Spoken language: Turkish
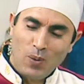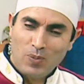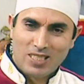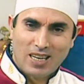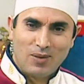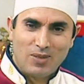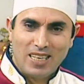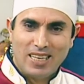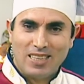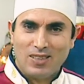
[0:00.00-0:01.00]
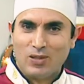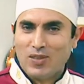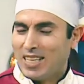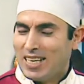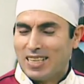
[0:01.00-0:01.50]
bir 15 dakika bir
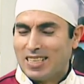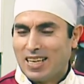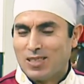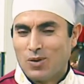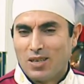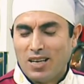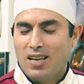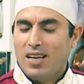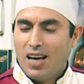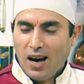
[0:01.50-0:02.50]
dinlendiriyoruz ve dinlendikten sonra da